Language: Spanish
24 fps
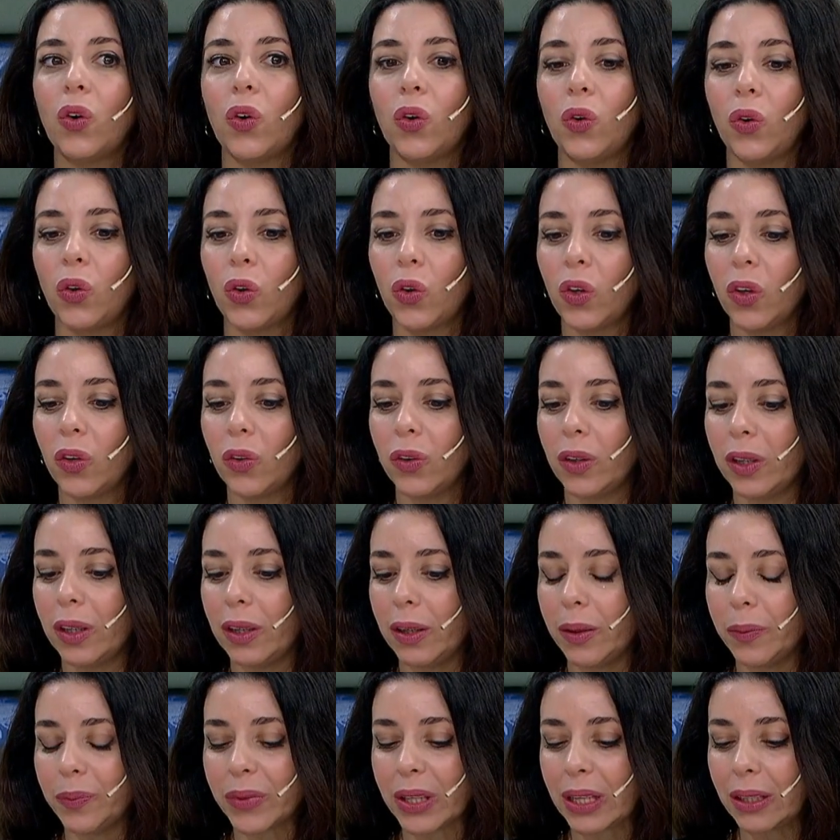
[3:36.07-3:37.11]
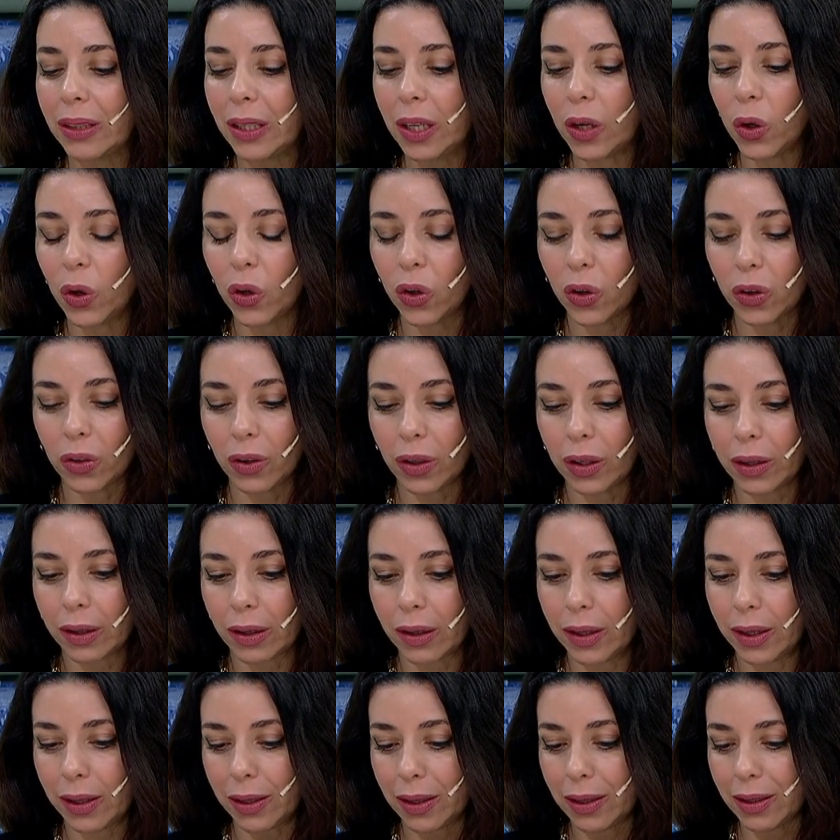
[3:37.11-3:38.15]
no eh, digo, eh,
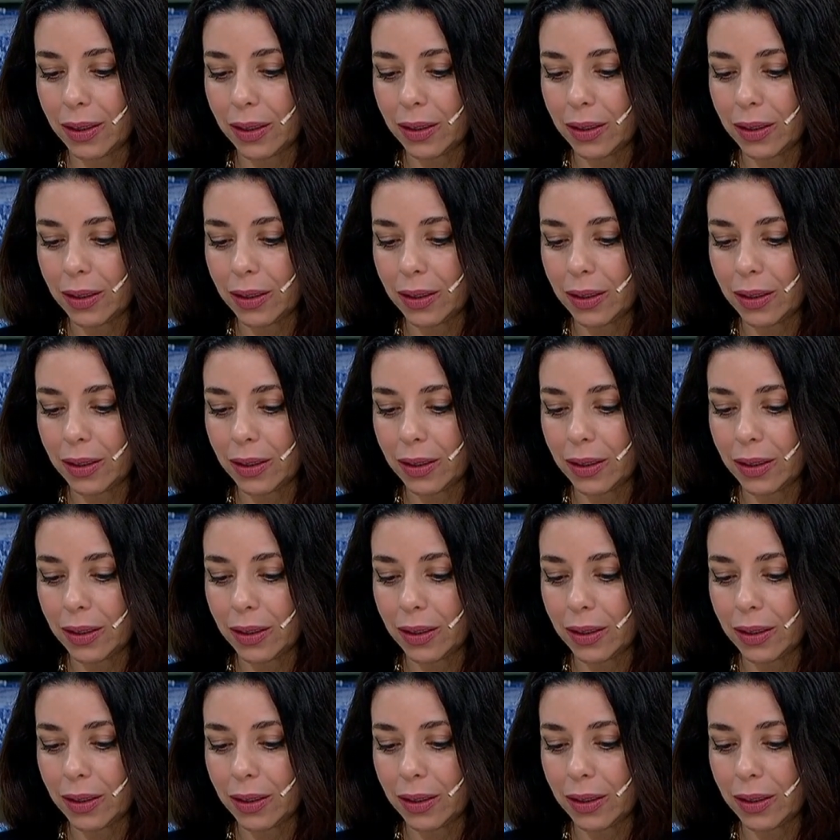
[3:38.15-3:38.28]
eh,